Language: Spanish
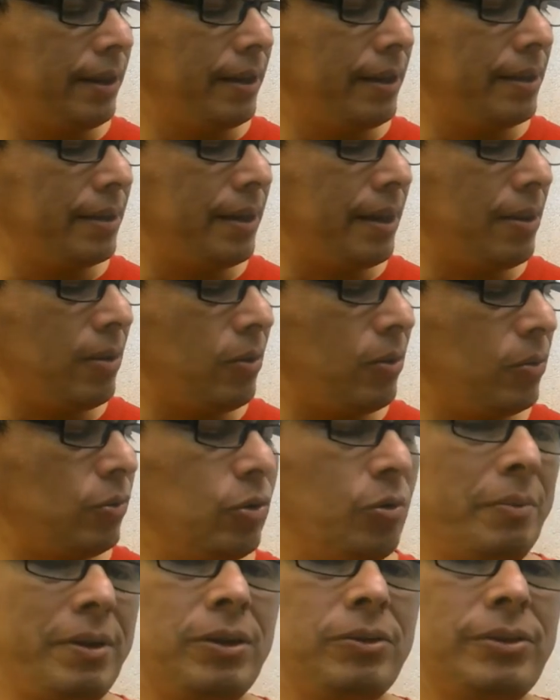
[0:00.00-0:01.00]
y dedo
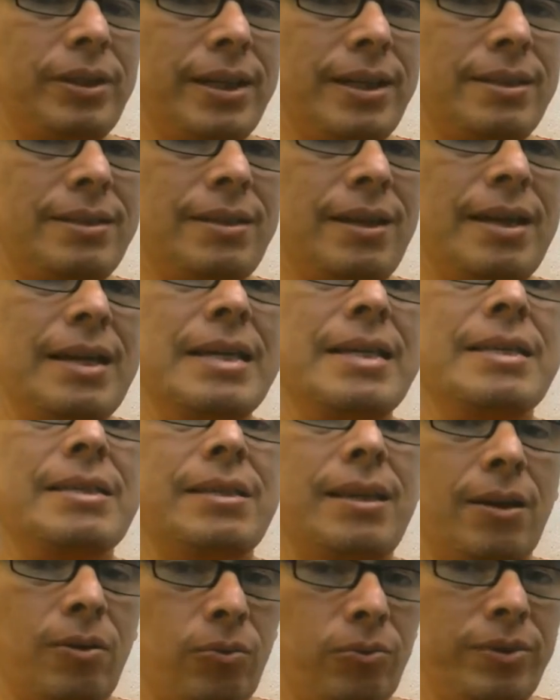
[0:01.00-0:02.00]
número 3,
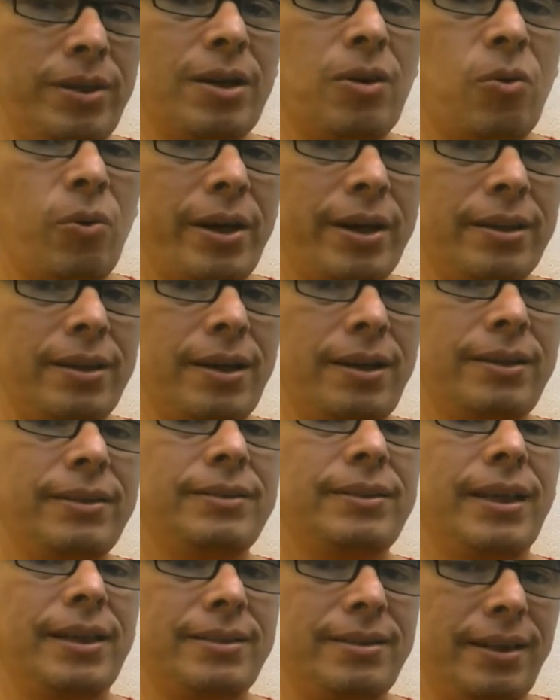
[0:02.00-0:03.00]
segunda cuerda,
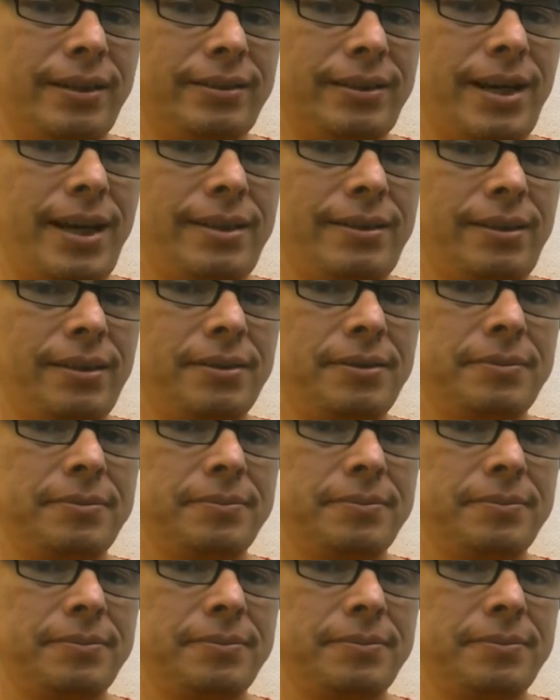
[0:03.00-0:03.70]
tercer traste